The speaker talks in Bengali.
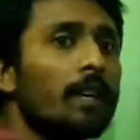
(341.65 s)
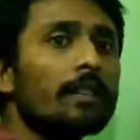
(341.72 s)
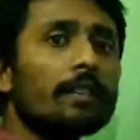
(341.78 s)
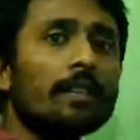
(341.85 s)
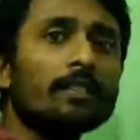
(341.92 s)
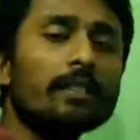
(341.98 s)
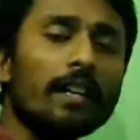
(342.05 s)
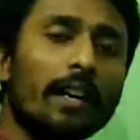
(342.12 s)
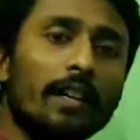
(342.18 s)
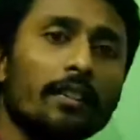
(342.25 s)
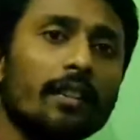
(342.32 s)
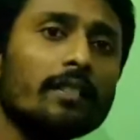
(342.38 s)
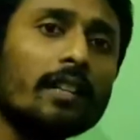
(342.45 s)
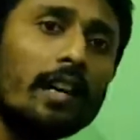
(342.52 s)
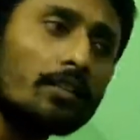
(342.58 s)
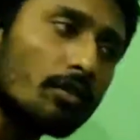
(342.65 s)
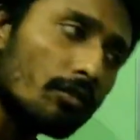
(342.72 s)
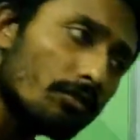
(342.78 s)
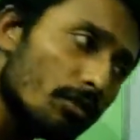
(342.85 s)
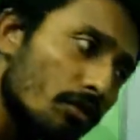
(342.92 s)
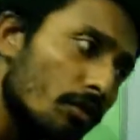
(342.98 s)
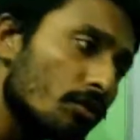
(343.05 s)
তাহলে সেক্ষেত্রে যা
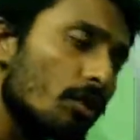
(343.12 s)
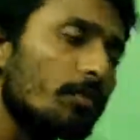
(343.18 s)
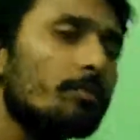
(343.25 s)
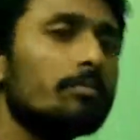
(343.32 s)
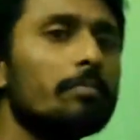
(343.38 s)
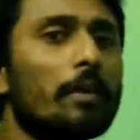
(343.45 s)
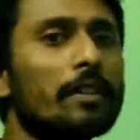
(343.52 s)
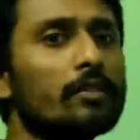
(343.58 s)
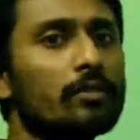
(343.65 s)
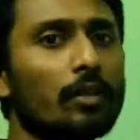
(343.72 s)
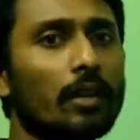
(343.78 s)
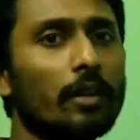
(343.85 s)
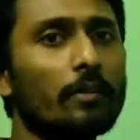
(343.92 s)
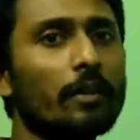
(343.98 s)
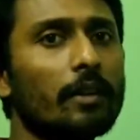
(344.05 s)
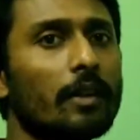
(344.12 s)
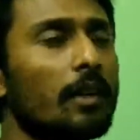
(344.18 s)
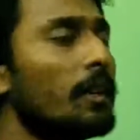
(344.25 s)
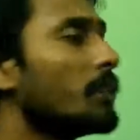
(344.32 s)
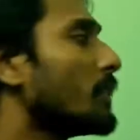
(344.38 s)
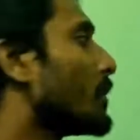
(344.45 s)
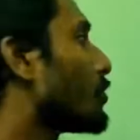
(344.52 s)
সঞ্চয় ছিল সব বাদ চলে যাবে
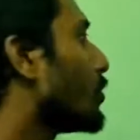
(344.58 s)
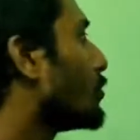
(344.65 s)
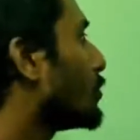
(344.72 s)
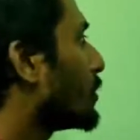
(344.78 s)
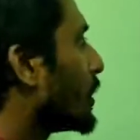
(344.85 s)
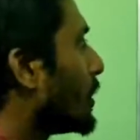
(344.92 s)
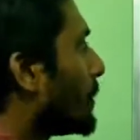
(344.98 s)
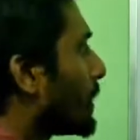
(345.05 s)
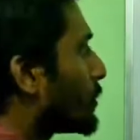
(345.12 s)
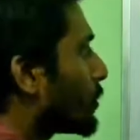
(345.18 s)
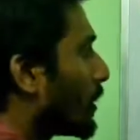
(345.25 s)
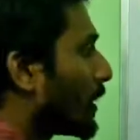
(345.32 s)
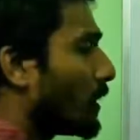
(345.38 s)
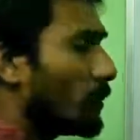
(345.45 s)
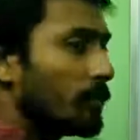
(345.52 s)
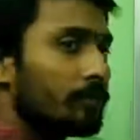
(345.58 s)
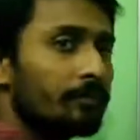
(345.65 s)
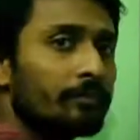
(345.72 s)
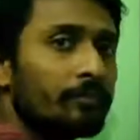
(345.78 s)
তাহলে সঞ্চয় তাহলে বাদ চলে গেল